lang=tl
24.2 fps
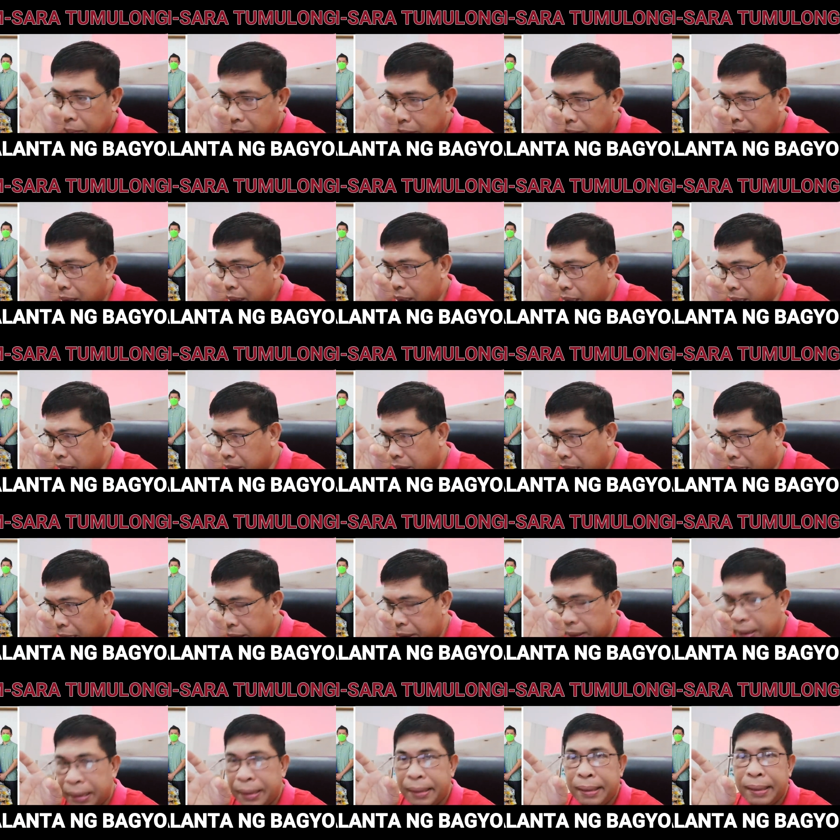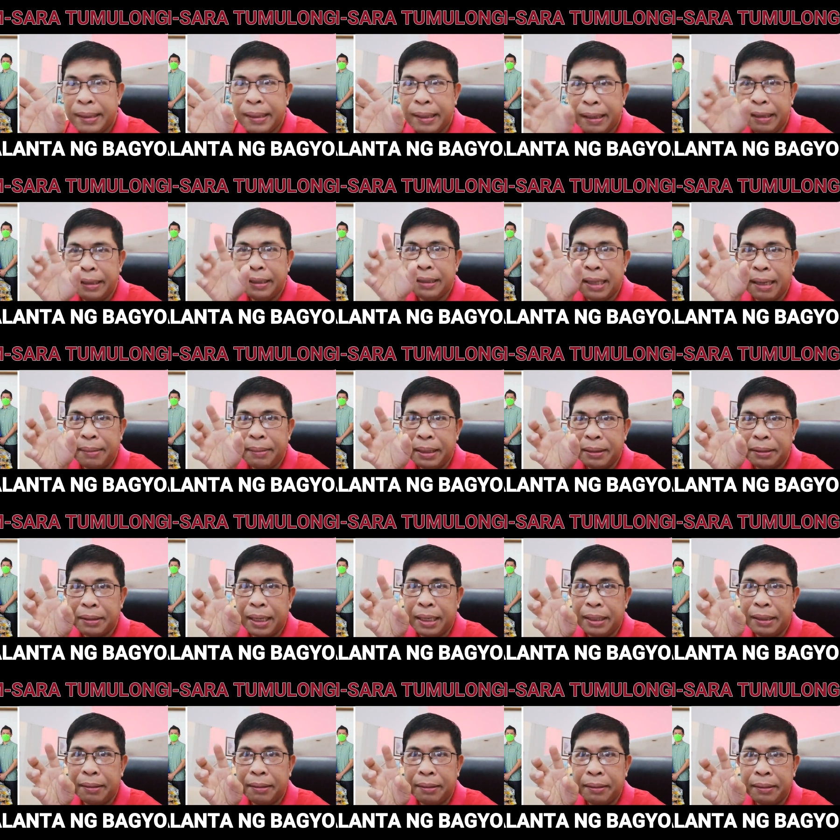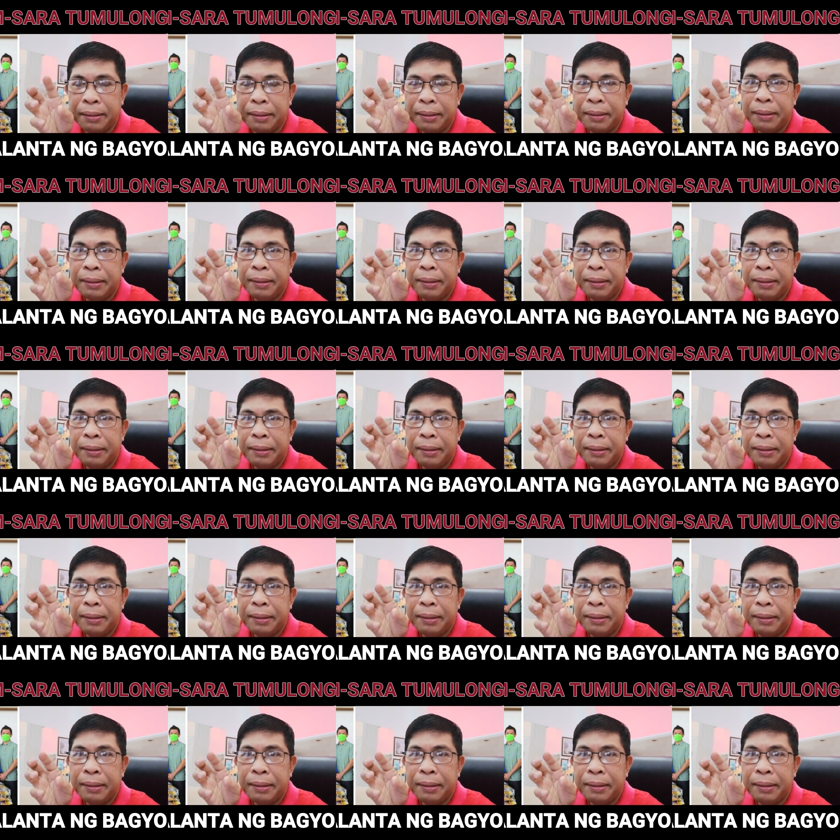May naka-assign. Yan, sabi ko sa inyo.